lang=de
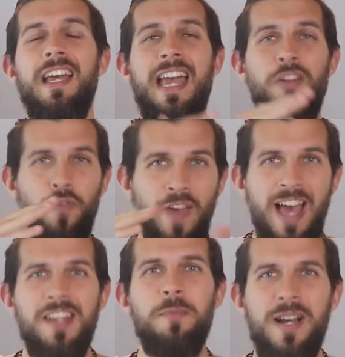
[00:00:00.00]

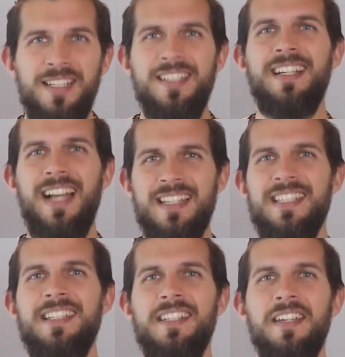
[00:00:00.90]
entferne mal diese
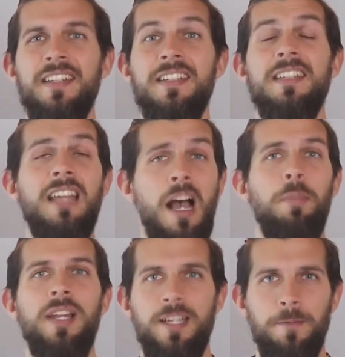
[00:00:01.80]
ganzen Dinge, die dich
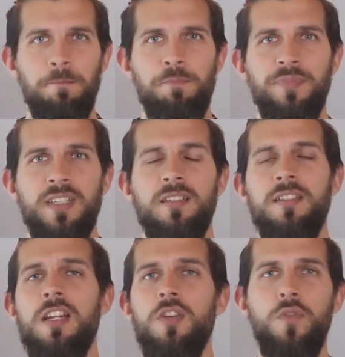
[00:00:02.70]
ablenken.
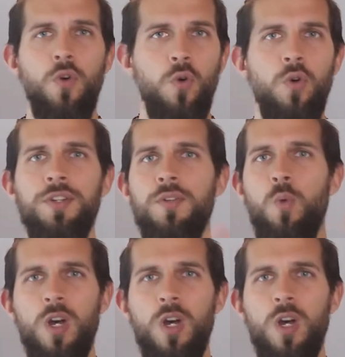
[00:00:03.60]
Telefon,